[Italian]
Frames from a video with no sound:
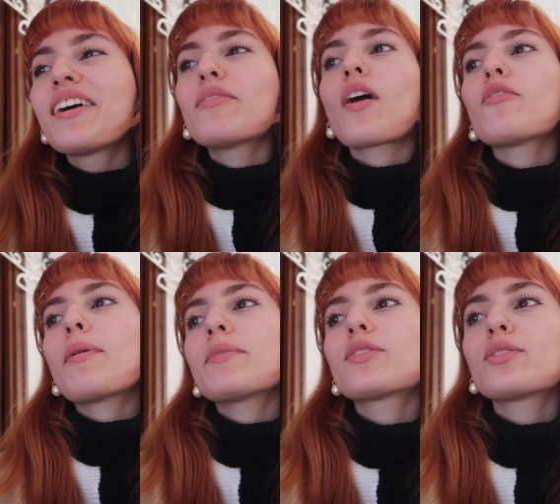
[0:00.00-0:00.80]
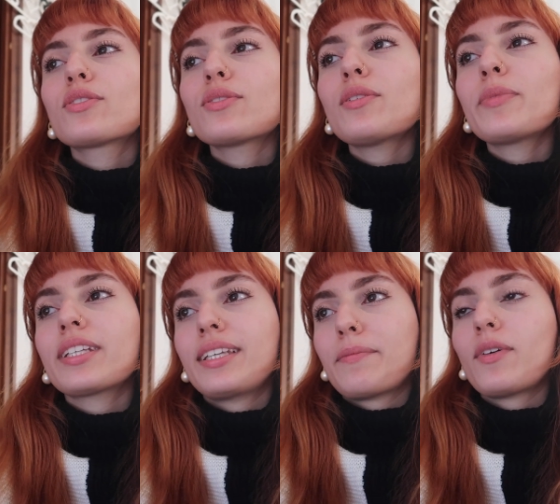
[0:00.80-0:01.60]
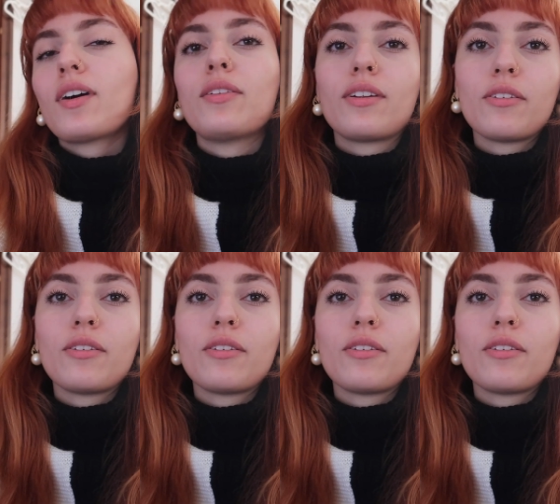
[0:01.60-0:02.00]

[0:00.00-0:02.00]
No, vabbè, mi consolo perché allora